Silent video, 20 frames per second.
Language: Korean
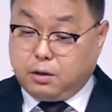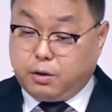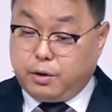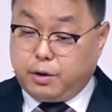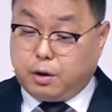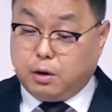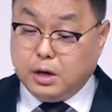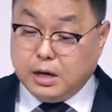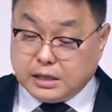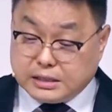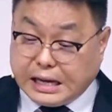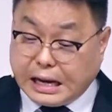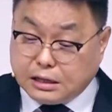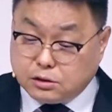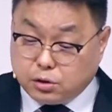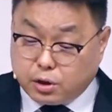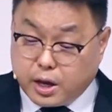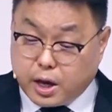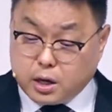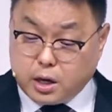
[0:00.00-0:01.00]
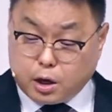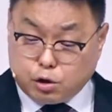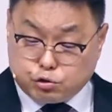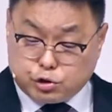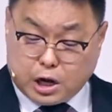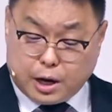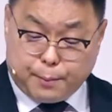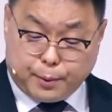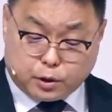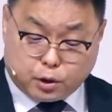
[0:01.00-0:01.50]
거예요. 4절에
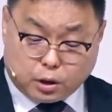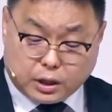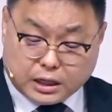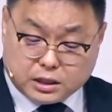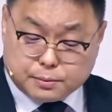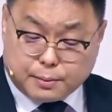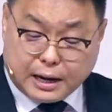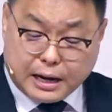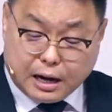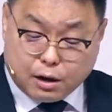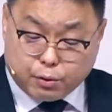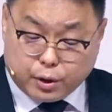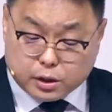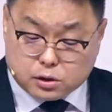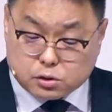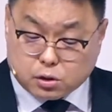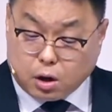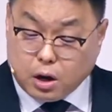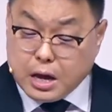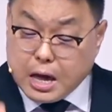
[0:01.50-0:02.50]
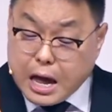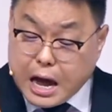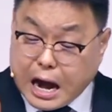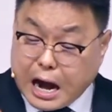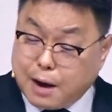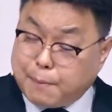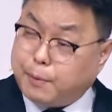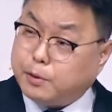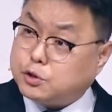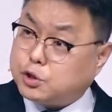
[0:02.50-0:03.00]
예루살렘을 떠나지 말라고 그랬죠.
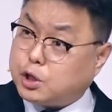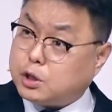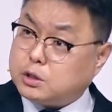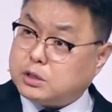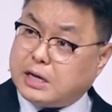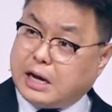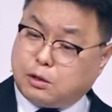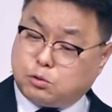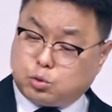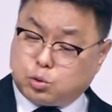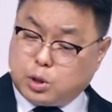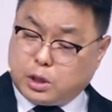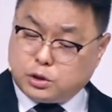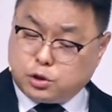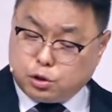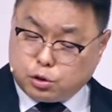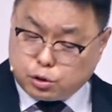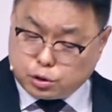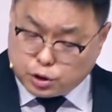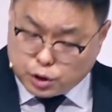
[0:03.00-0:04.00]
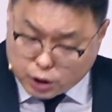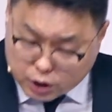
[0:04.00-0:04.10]
아버지께서 약속하신 것을